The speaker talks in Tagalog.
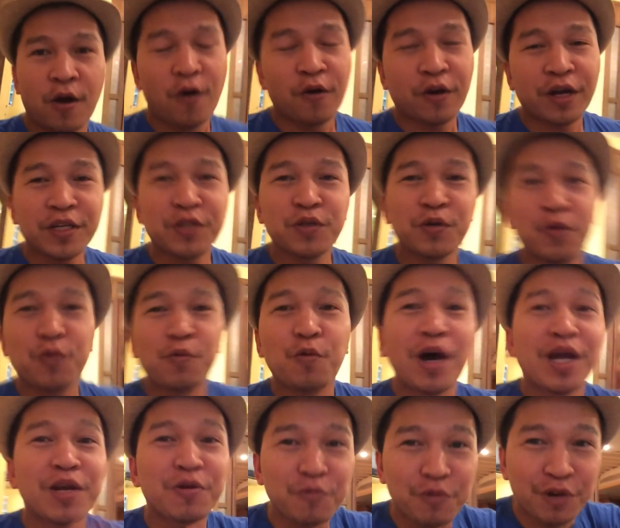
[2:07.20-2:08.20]
Okay, so
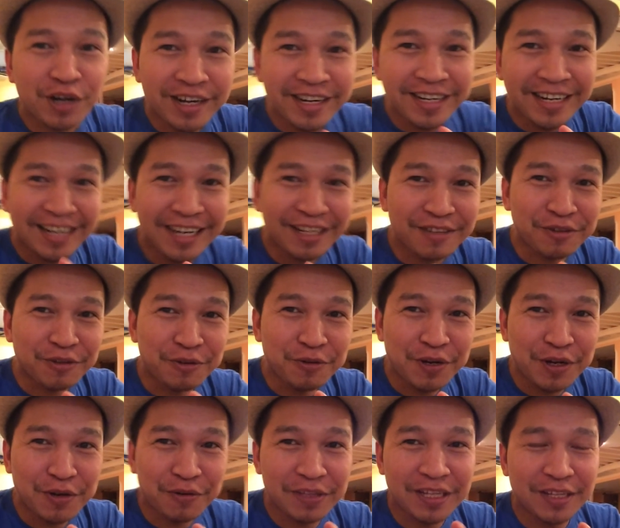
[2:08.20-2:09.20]
one word na
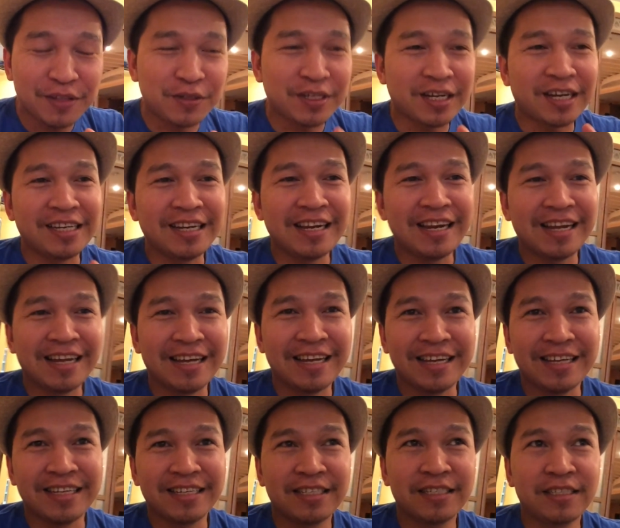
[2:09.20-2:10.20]
natutunan ko dito sa kanila
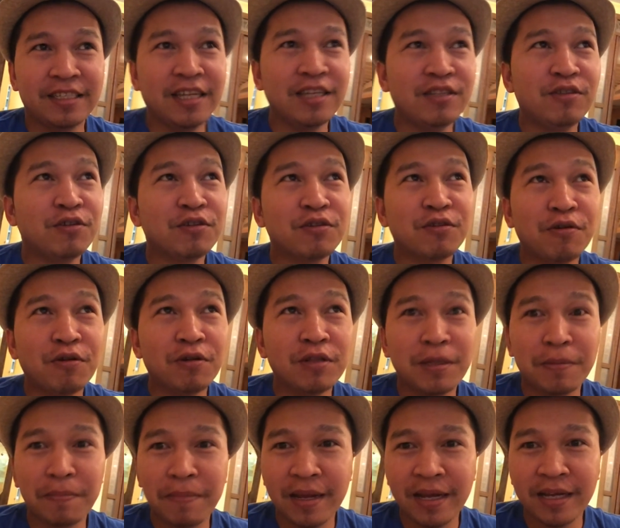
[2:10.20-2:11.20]
is they don't call
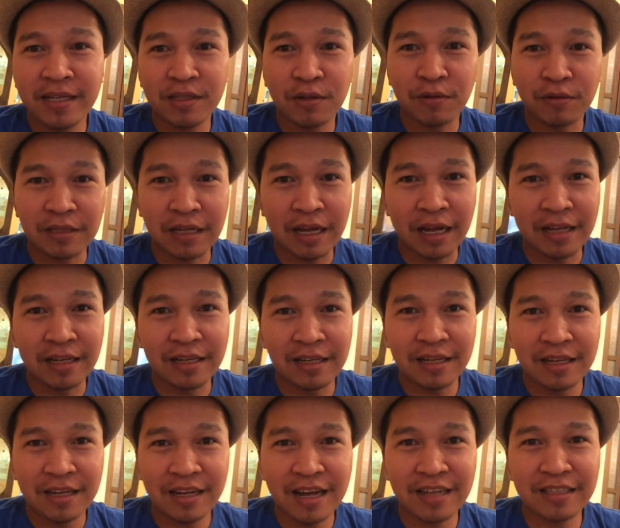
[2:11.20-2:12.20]
the place hotel.
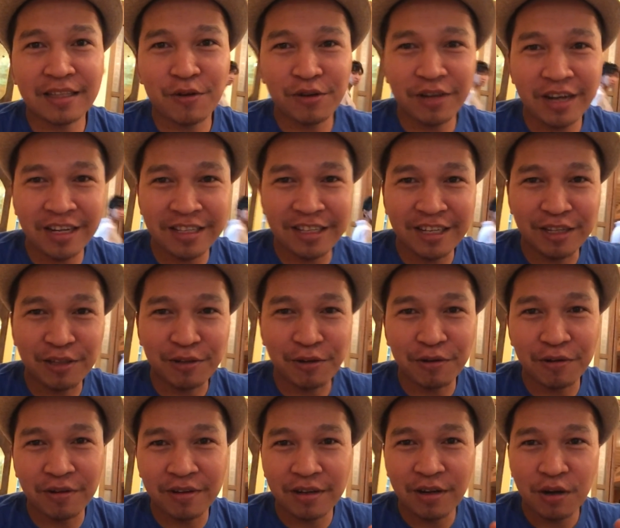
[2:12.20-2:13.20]
Ang tawag nila dito,
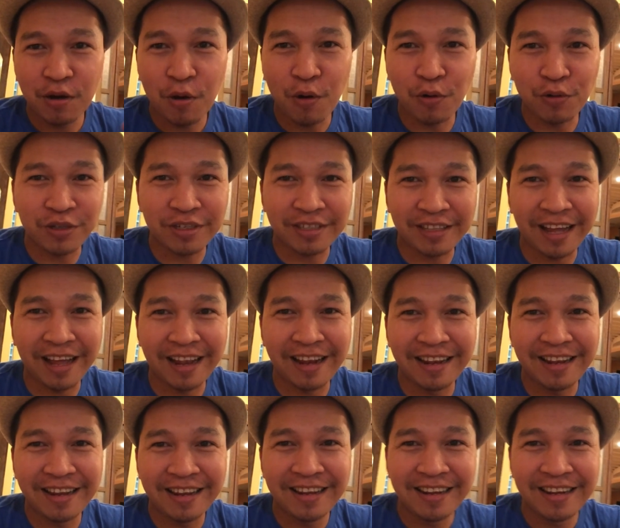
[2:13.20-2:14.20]

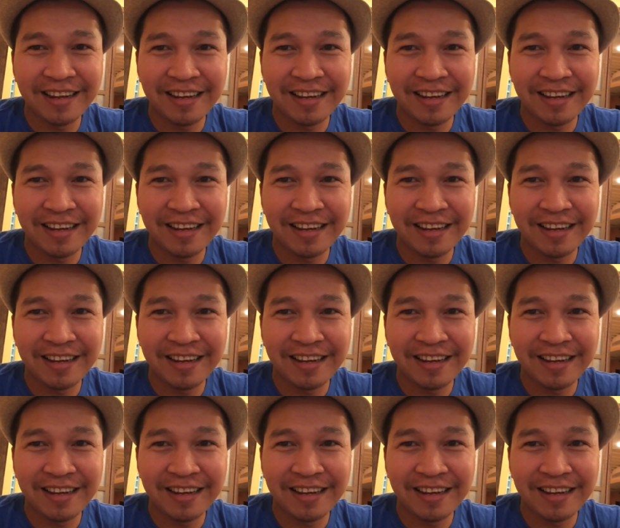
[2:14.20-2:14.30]
hostel.